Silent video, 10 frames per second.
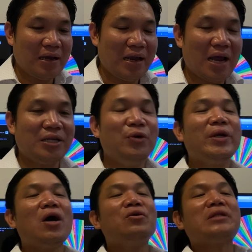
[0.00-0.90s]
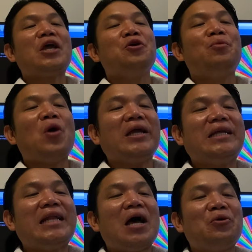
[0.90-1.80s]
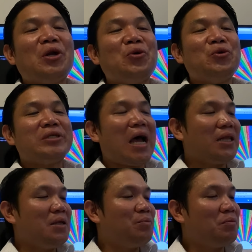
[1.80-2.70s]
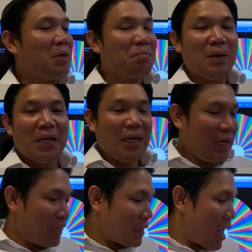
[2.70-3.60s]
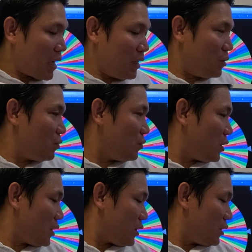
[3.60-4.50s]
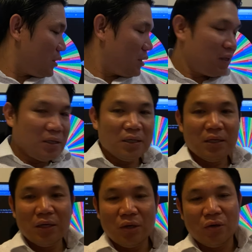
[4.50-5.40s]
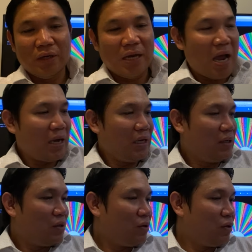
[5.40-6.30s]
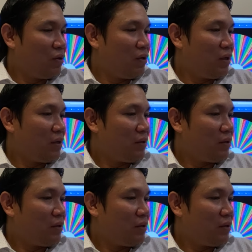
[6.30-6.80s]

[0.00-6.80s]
Ayan, there we go. Tayo po ay dadako na ho sa ating pong pagpili at akin hong, uh, okay, akin hong,